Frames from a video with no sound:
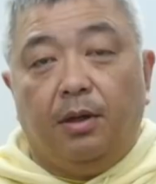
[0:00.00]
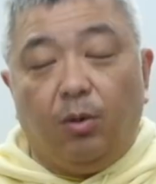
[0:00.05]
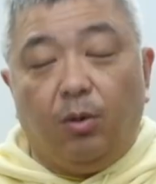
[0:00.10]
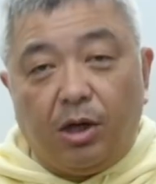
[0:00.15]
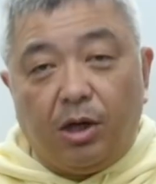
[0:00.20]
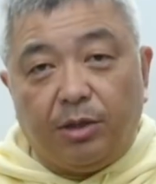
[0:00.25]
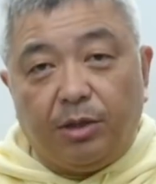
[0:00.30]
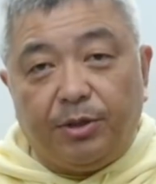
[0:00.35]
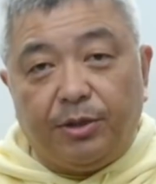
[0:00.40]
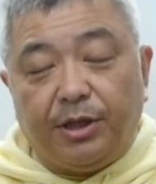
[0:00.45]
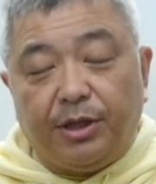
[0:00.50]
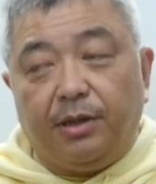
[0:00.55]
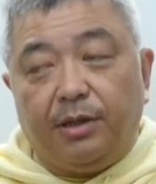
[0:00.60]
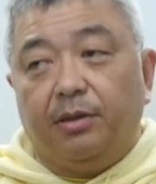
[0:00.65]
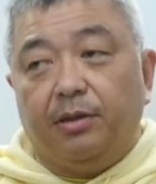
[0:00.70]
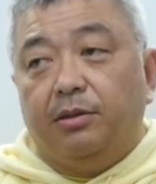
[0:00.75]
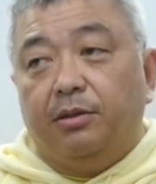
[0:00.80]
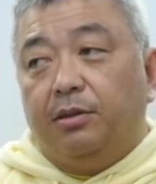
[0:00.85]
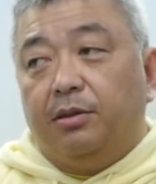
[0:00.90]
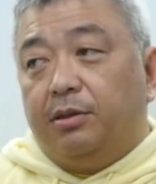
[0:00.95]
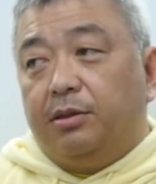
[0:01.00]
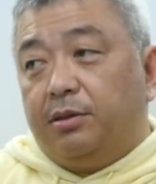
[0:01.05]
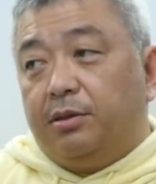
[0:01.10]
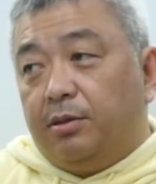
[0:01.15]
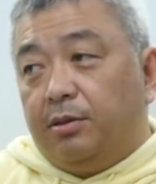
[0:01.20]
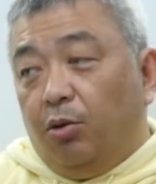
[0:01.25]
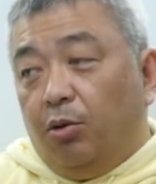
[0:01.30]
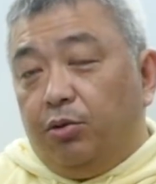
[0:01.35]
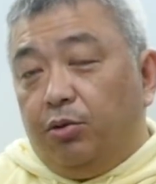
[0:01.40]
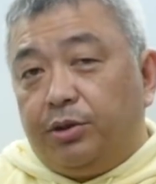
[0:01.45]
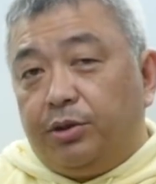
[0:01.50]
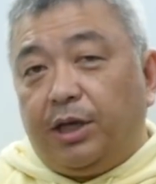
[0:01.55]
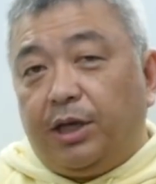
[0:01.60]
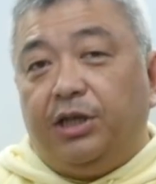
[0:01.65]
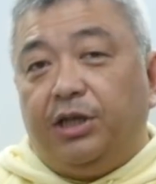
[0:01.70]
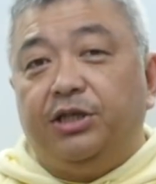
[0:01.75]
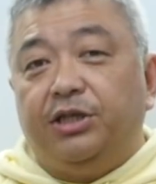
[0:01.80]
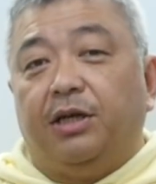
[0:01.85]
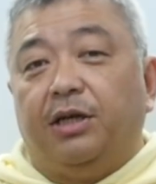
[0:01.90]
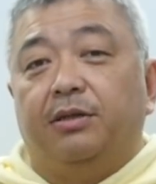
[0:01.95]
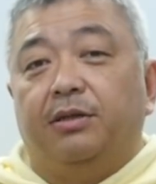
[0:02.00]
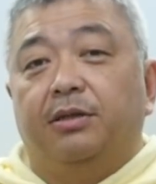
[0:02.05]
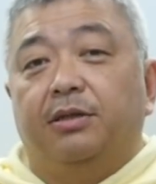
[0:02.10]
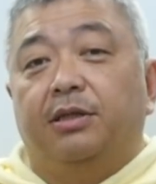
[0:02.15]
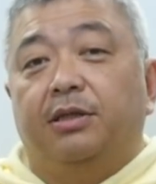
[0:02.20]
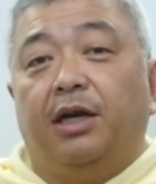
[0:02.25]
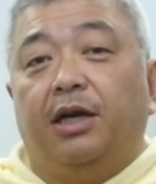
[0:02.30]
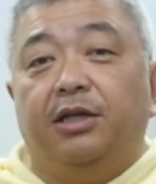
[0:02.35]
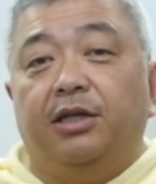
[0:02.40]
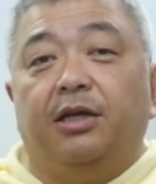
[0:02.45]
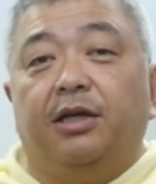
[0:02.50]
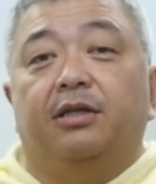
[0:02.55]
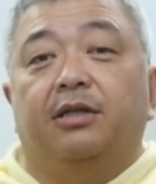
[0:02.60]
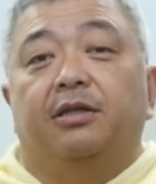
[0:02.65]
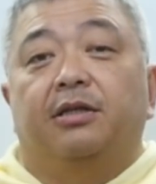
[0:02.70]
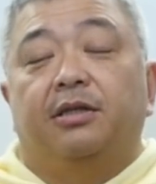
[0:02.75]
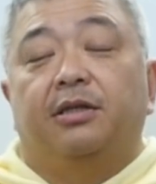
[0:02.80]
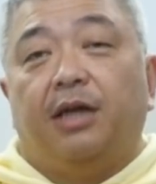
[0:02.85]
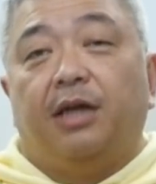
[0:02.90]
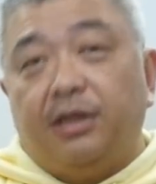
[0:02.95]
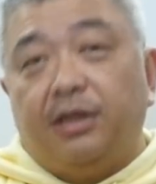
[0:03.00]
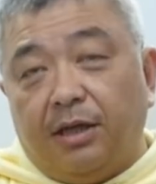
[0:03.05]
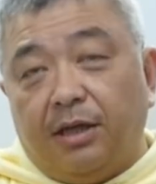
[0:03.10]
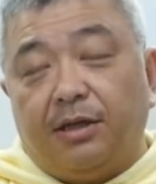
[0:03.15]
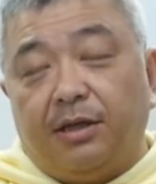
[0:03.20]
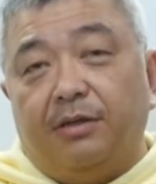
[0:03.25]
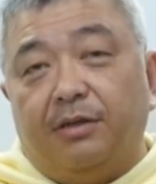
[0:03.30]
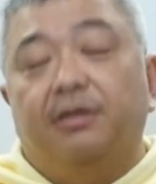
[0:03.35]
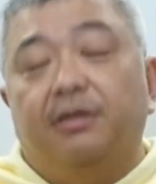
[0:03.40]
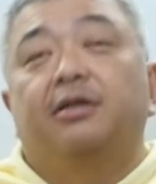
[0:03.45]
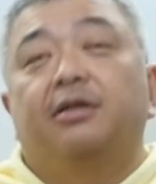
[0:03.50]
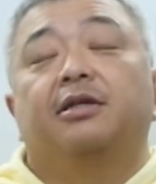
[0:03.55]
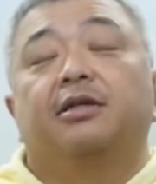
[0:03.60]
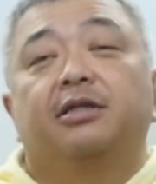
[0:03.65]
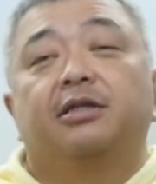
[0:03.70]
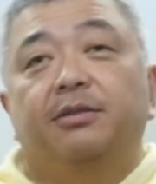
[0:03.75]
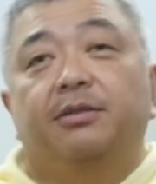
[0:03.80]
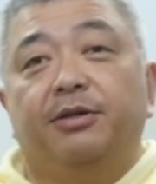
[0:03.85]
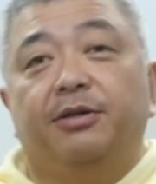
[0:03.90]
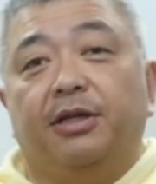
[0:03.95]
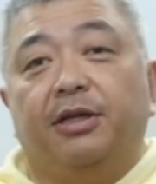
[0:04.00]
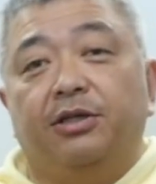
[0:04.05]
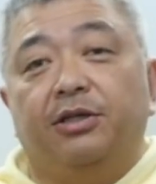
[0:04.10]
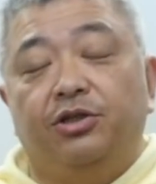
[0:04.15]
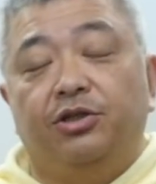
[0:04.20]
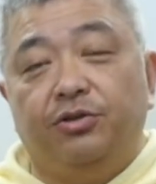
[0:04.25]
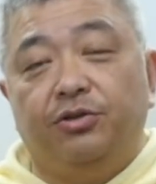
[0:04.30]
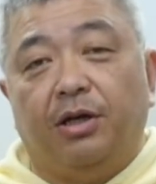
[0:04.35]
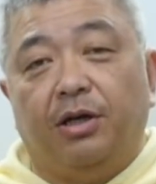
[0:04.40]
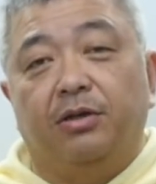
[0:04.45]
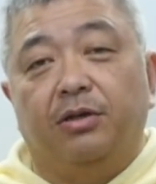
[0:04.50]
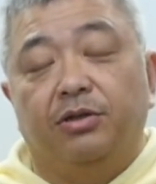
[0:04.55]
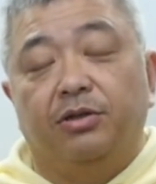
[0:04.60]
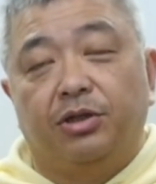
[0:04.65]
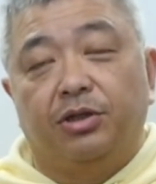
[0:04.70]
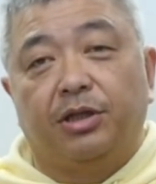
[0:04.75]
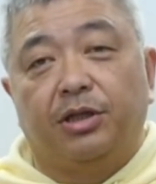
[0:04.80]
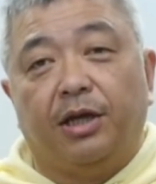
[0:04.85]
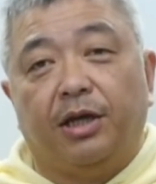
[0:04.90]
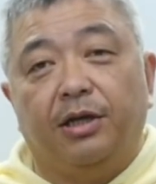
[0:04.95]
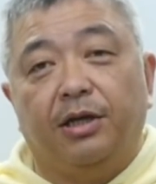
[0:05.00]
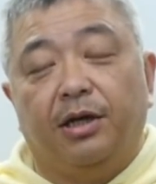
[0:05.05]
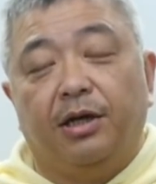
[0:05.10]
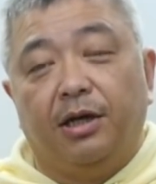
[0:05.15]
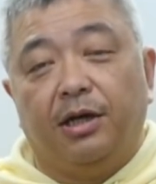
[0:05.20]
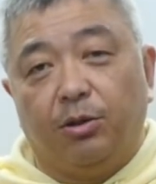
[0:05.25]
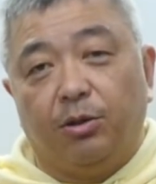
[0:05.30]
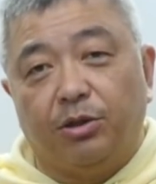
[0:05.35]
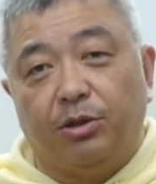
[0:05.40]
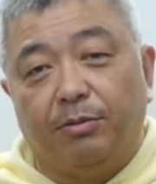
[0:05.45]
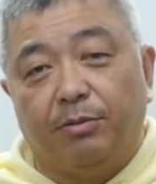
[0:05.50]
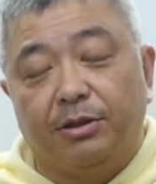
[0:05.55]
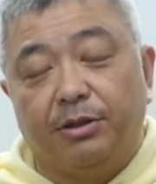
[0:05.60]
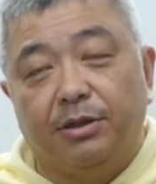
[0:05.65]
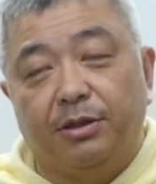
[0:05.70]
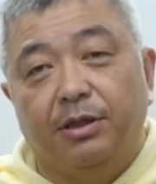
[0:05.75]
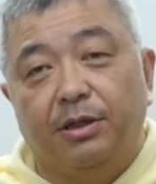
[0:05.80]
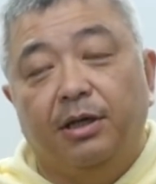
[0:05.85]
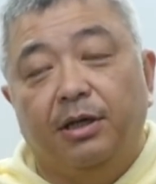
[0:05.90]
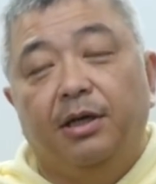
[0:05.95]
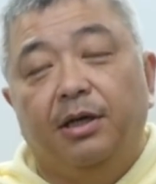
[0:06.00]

おかげさまで、本第1弾、第2弾、第3弾、すべて10版出題ありがとうございます。